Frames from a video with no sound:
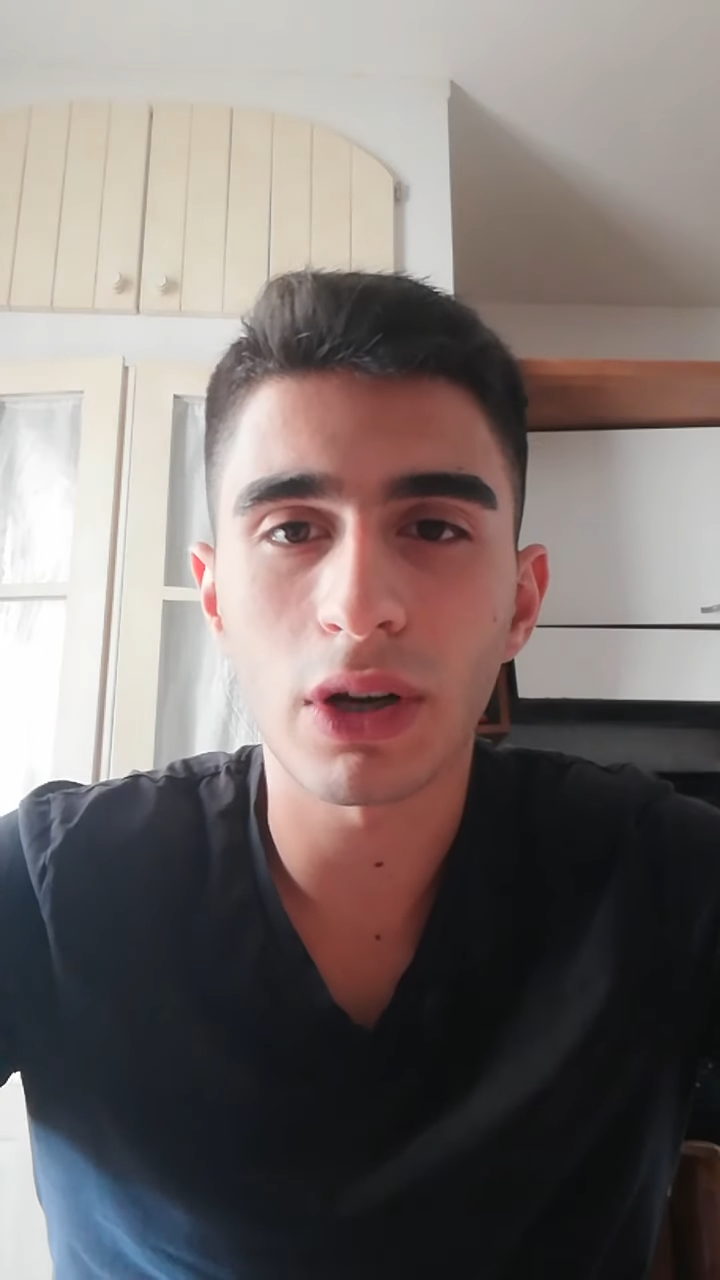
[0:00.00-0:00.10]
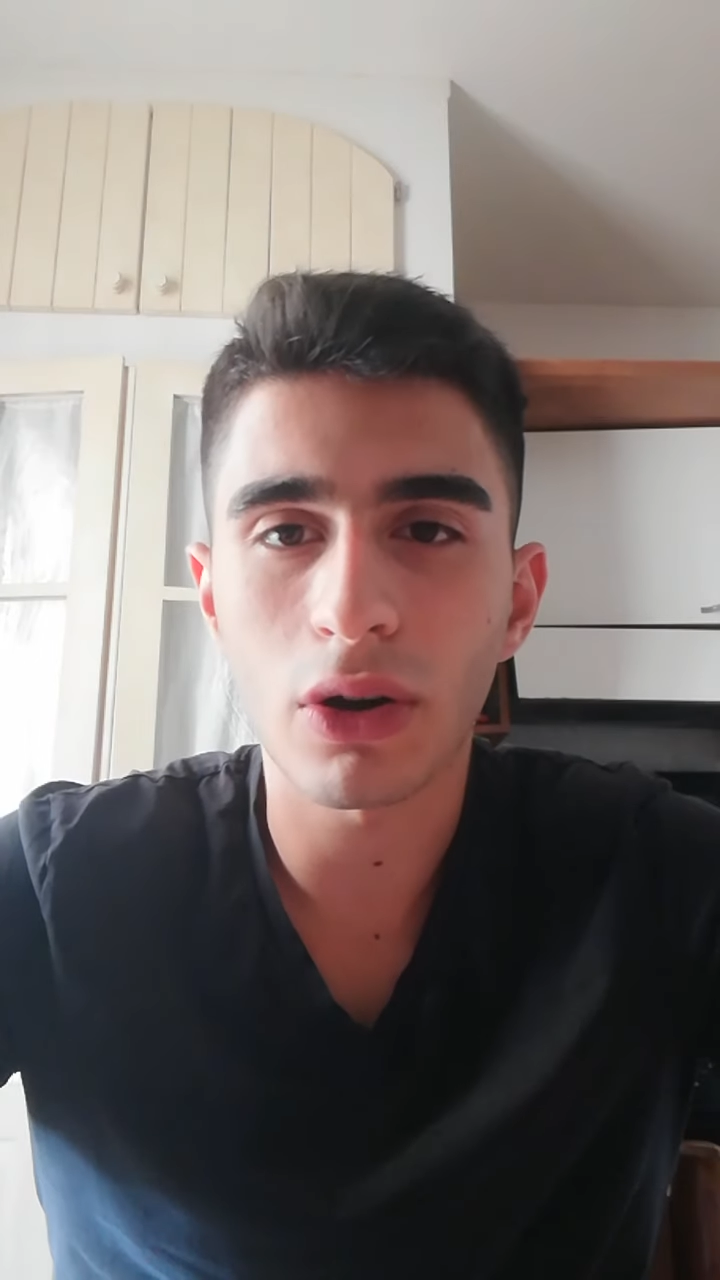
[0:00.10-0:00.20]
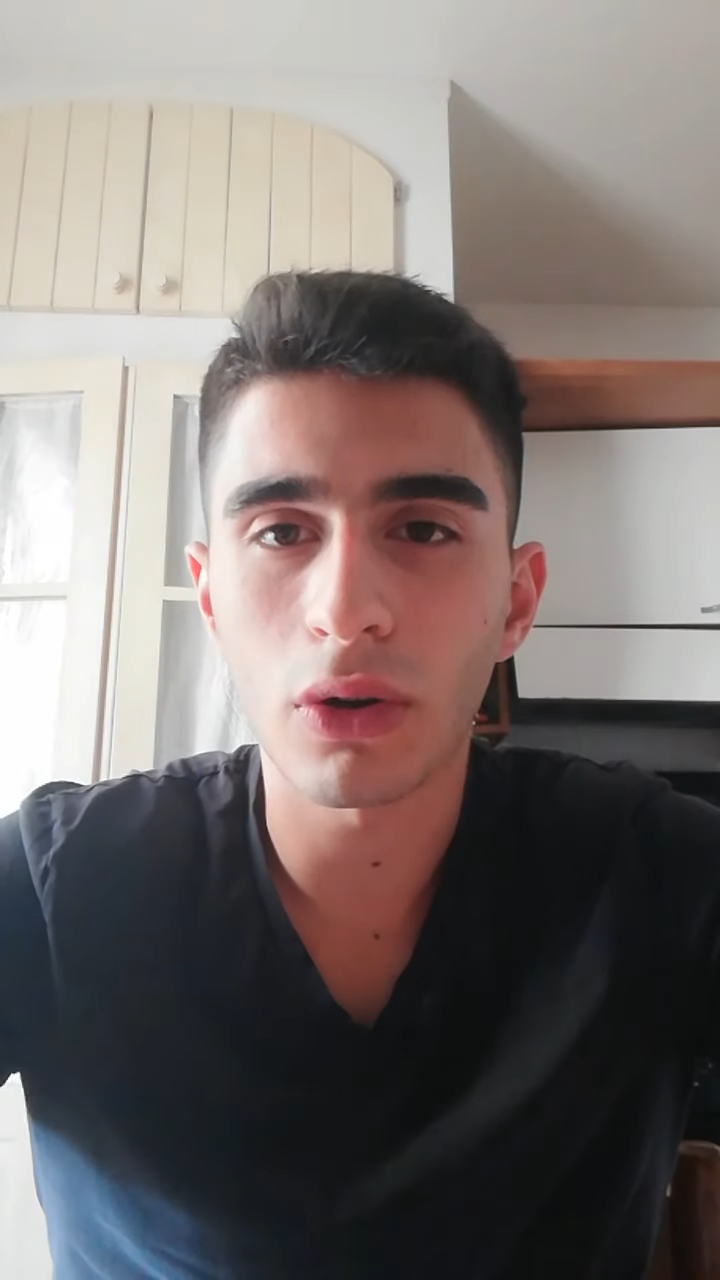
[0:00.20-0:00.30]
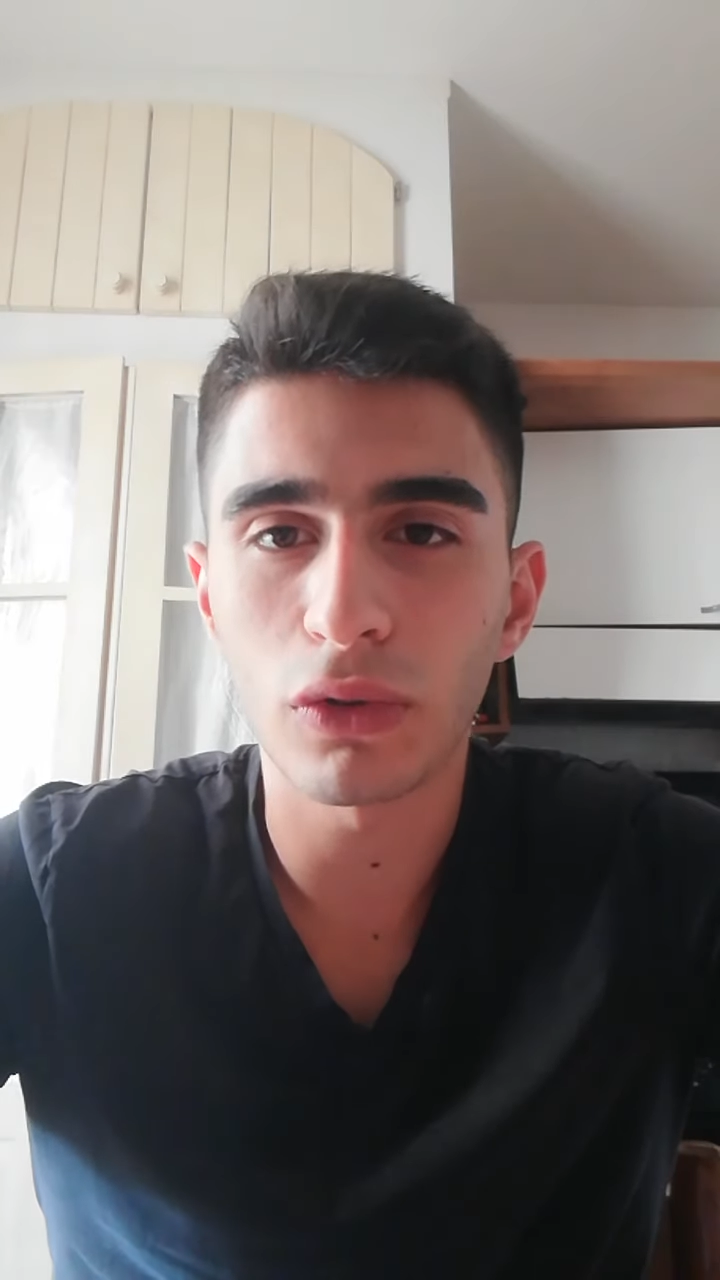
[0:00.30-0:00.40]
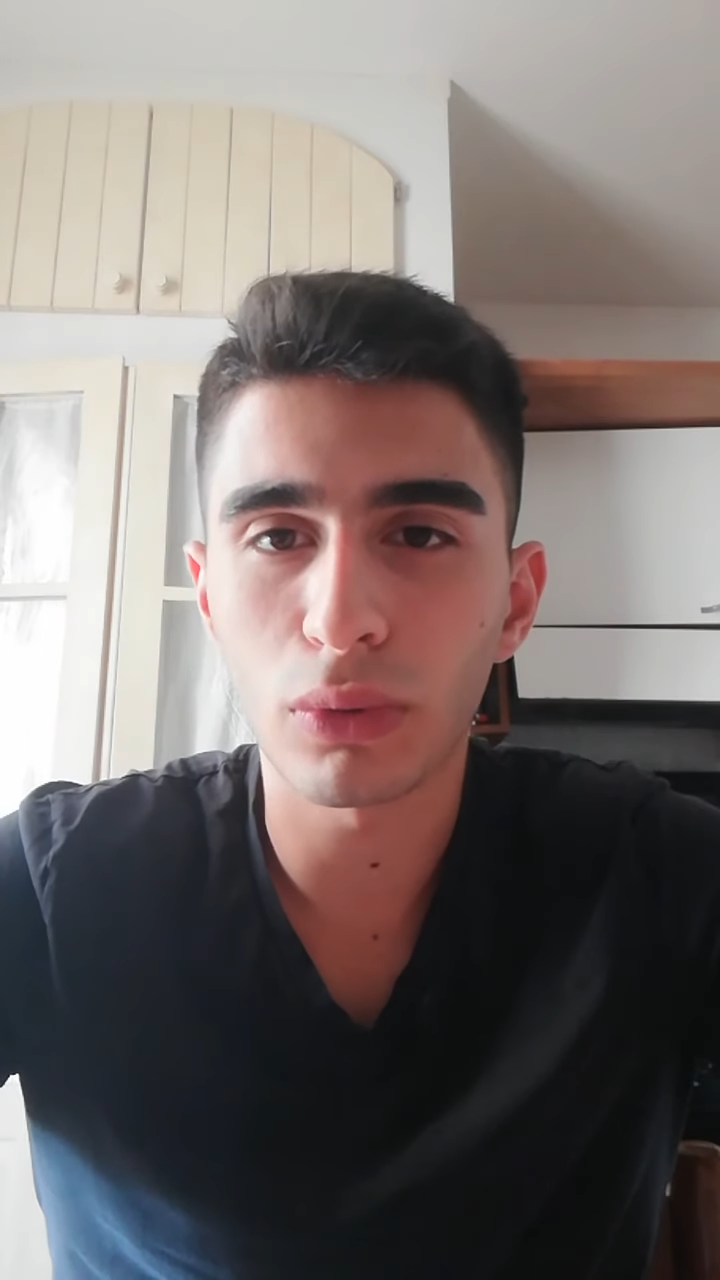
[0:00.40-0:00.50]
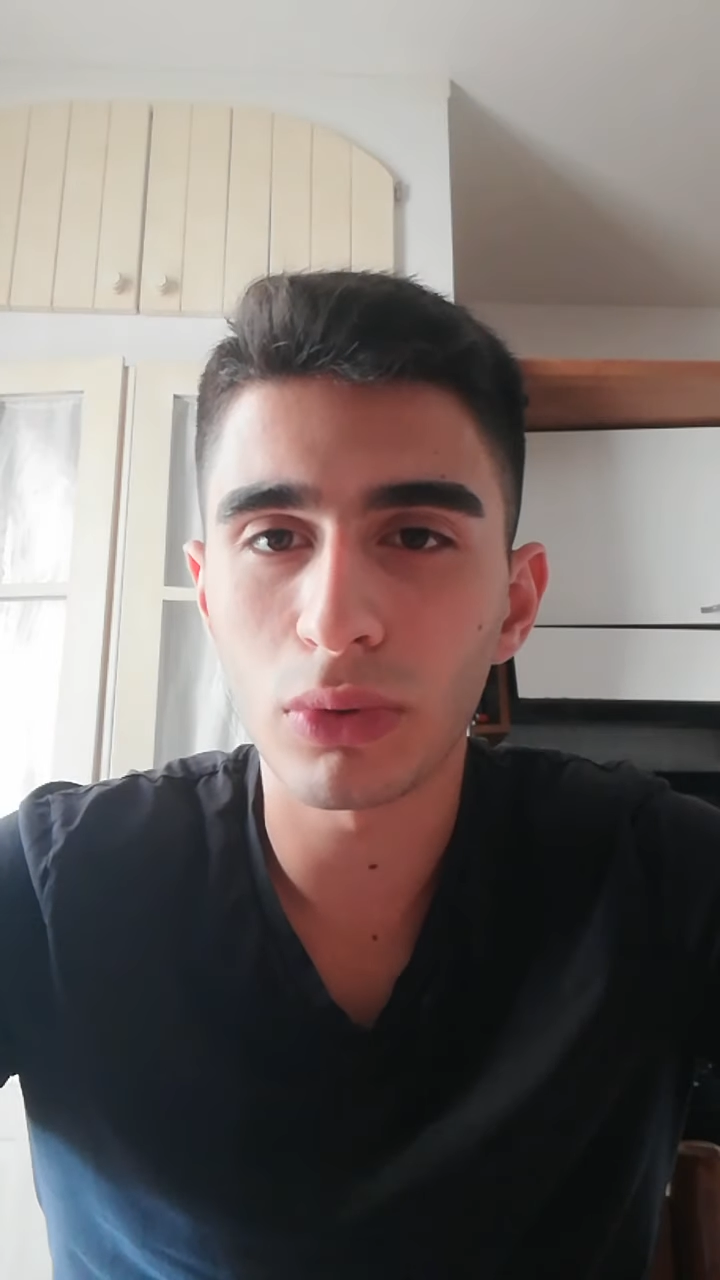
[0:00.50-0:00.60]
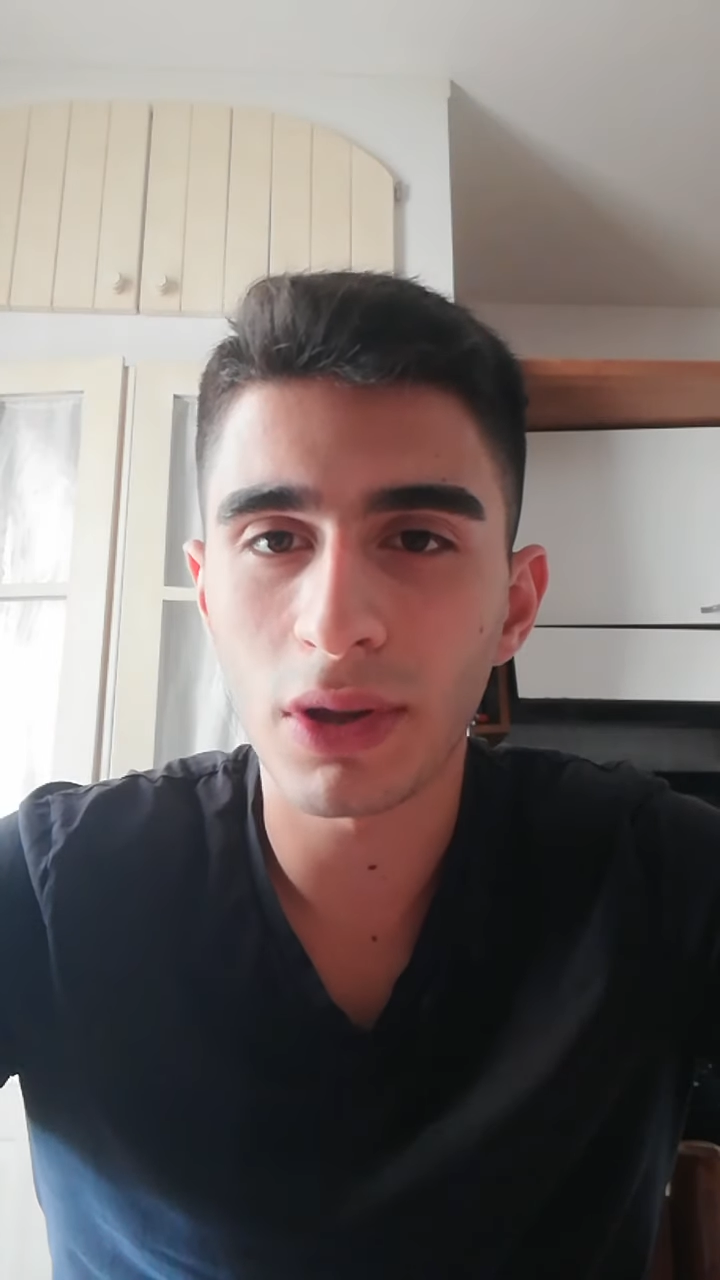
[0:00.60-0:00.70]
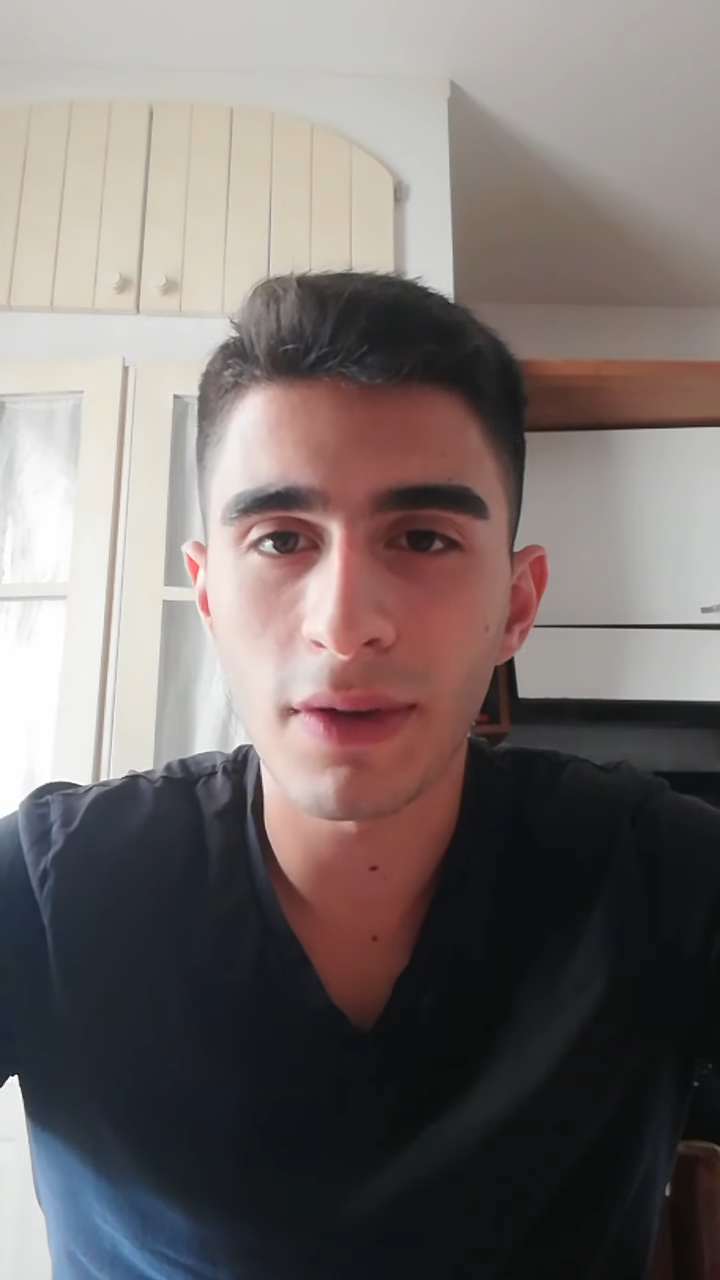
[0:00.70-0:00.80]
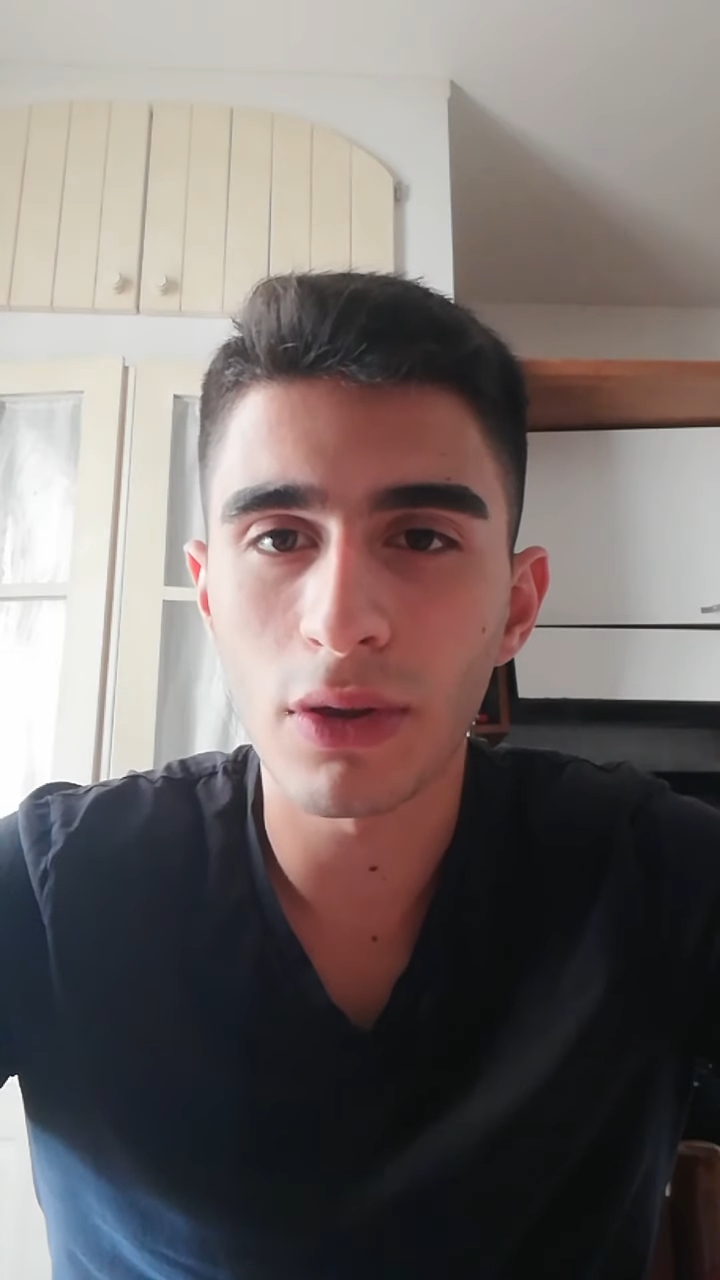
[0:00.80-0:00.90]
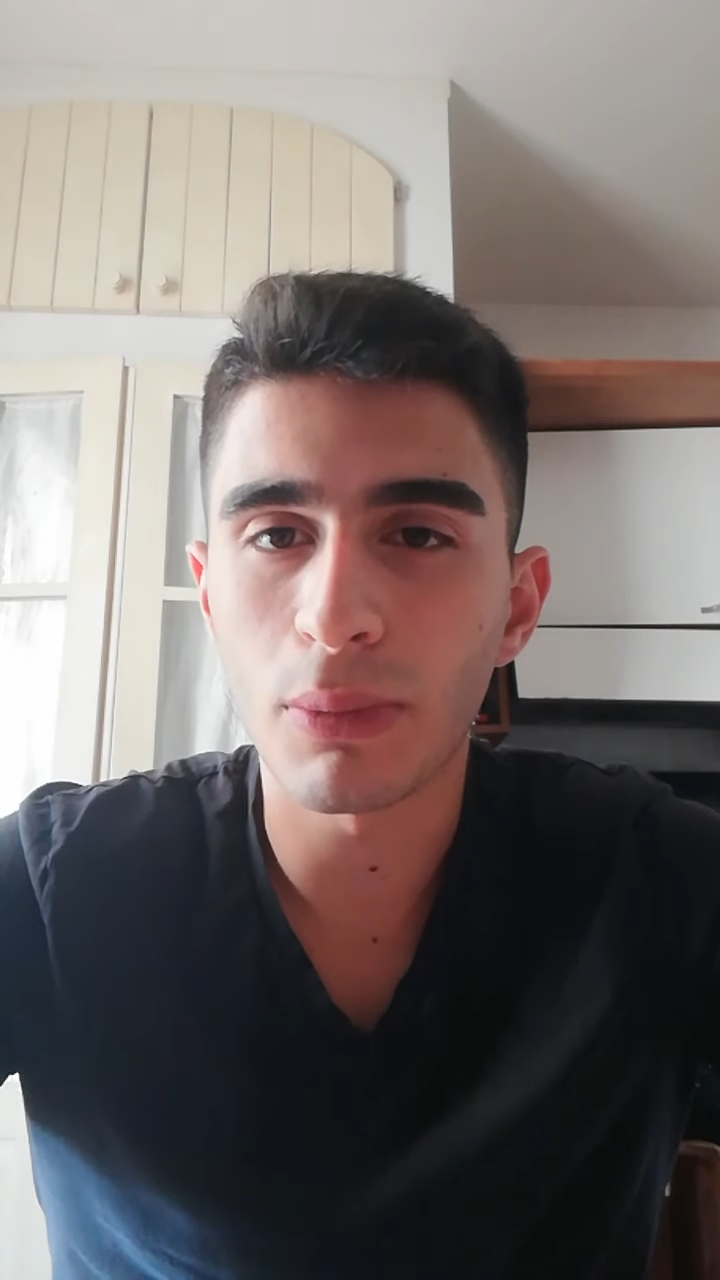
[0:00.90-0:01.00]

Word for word: raccolto tutti i video,